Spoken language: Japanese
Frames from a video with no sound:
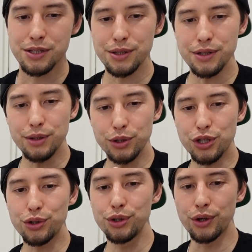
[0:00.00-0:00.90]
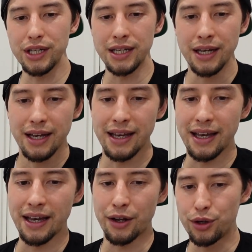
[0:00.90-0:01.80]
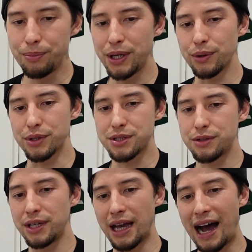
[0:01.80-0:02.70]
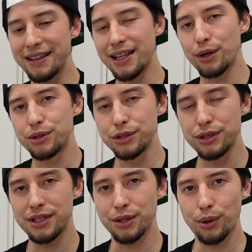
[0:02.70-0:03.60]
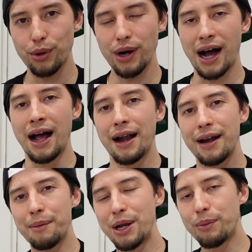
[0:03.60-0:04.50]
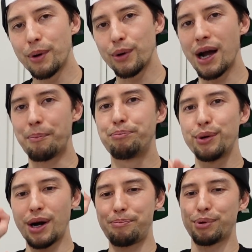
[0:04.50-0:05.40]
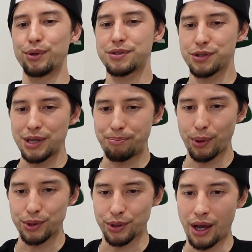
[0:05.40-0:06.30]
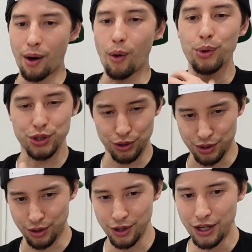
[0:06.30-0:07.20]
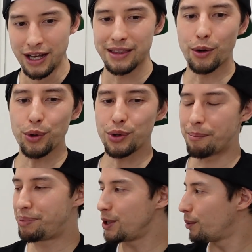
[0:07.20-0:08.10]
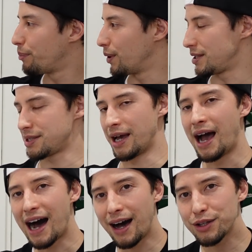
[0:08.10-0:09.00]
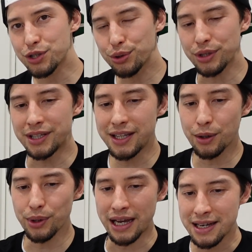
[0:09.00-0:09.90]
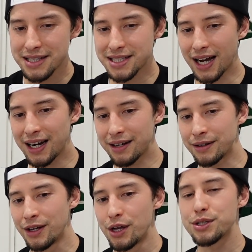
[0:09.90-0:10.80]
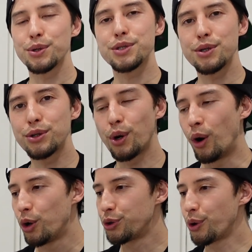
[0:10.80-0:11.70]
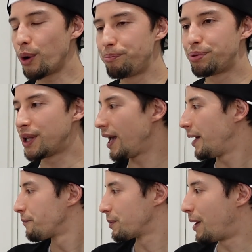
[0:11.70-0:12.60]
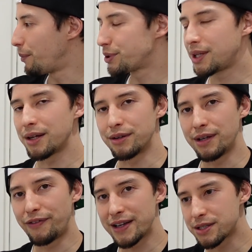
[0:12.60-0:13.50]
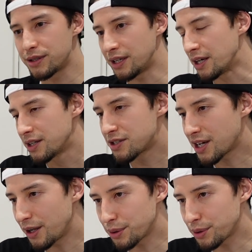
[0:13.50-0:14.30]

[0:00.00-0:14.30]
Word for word: すると直後に、えー、ルビオのスクリーン、アンダーをくぐったところが、ラメロボールがプルアップのスリーポイントで応酬する。で、今度はビヨンボがですね、ハードショーで出てこない、下がる。そうすると、ドロップで守っているディフェンスに近